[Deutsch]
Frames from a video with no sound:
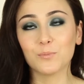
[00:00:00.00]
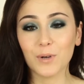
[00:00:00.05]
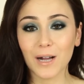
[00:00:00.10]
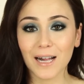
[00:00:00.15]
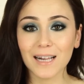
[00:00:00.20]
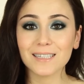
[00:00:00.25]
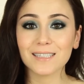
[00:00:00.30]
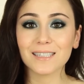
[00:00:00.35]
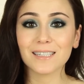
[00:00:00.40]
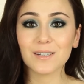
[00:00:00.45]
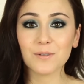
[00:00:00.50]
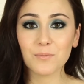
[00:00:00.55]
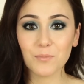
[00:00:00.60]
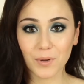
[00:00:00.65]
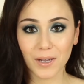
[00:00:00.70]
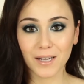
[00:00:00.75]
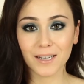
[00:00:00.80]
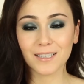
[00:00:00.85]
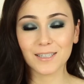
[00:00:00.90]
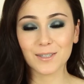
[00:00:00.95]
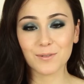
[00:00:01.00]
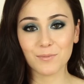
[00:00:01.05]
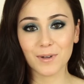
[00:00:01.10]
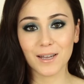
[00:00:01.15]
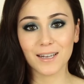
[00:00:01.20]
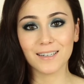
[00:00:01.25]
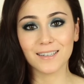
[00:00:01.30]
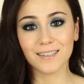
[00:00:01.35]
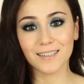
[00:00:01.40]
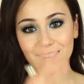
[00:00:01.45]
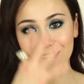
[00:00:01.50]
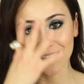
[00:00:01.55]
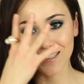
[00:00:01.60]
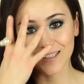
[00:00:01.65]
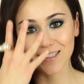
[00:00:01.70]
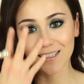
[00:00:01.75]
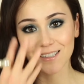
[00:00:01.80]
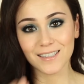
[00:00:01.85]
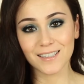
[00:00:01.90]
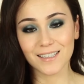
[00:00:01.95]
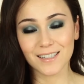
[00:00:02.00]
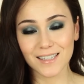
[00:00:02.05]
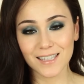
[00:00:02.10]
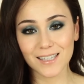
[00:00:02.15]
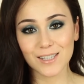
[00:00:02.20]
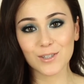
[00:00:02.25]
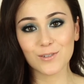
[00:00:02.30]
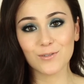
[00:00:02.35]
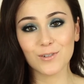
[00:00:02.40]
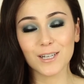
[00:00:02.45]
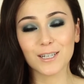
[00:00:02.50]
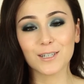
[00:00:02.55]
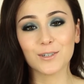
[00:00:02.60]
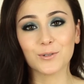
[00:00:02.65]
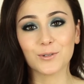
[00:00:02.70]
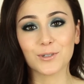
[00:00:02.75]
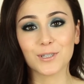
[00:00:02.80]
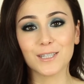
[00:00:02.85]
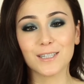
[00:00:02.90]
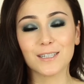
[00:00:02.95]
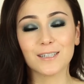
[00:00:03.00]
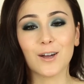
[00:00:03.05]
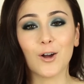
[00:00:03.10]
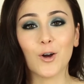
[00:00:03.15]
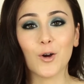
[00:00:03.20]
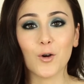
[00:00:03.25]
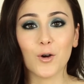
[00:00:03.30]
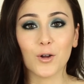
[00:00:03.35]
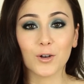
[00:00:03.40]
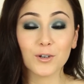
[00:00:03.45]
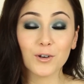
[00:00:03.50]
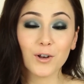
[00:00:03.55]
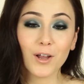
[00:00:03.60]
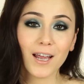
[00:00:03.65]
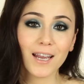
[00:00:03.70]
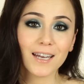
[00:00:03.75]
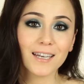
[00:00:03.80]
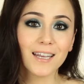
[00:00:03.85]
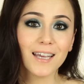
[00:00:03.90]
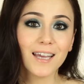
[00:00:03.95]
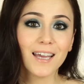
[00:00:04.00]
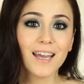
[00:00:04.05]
bald bringe ich meine Gesichtspflegeroutine auch online.